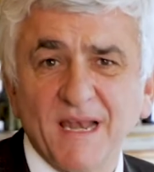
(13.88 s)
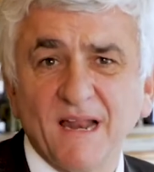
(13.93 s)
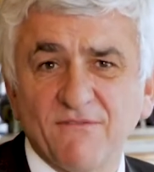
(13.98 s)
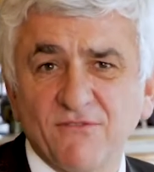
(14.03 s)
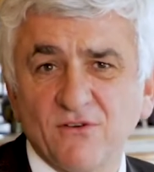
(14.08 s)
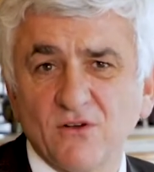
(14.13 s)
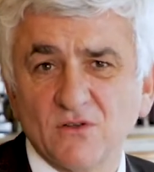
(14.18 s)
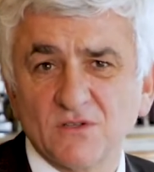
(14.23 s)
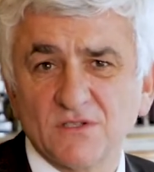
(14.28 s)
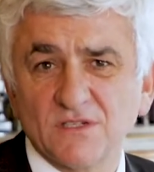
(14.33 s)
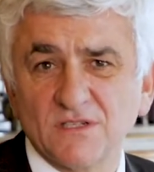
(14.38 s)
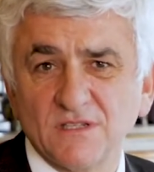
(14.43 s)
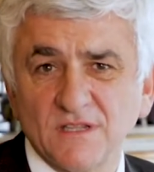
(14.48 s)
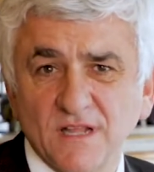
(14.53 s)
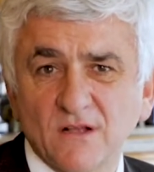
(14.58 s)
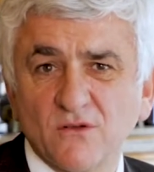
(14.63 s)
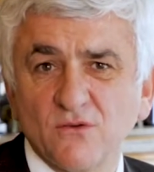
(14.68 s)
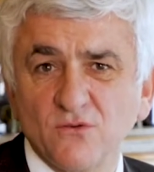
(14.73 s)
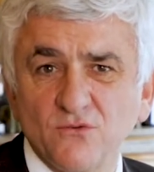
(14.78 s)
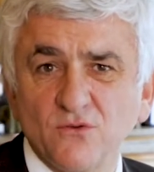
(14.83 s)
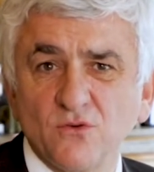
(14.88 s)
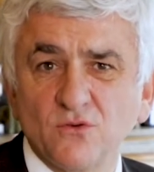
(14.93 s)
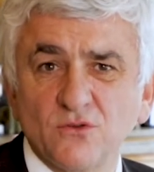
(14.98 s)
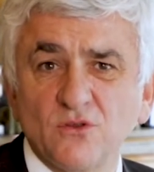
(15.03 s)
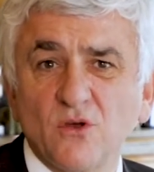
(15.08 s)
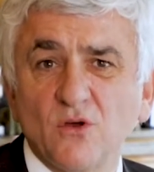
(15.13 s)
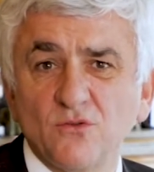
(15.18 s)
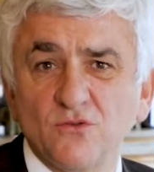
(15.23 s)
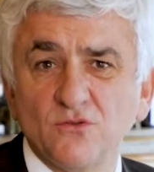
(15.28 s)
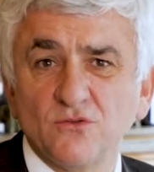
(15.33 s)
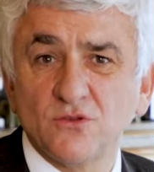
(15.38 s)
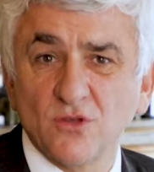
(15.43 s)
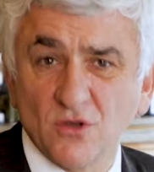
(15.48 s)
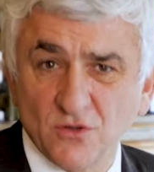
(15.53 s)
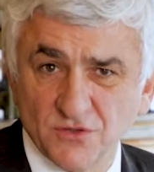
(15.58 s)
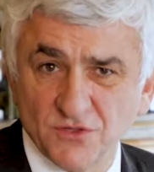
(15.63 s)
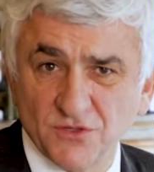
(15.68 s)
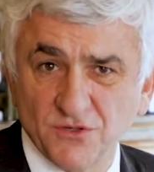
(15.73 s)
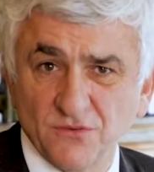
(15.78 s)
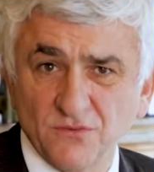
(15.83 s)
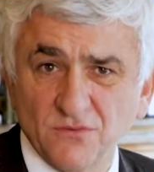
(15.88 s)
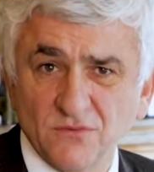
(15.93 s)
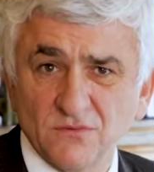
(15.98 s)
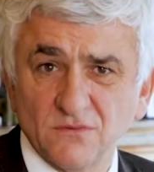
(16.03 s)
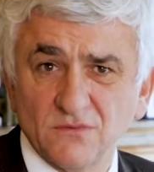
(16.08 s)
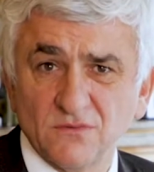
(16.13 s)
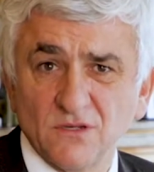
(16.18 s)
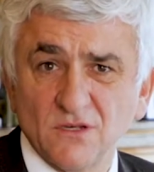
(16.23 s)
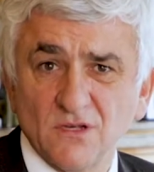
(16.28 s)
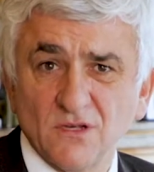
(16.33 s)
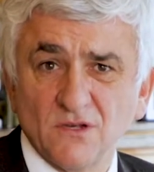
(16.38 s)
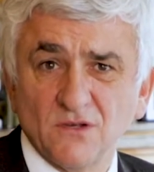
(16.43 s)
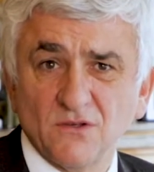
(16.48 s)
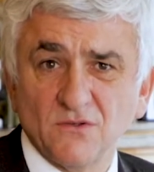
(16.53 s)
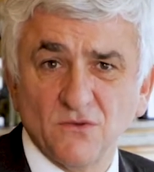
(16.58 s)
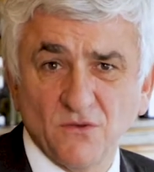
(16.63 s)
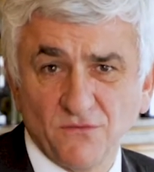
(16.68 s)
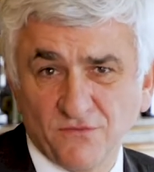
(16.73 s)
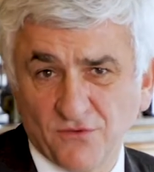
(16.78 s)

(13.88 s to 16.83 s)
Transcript: la France n'a connu autant de tensions, de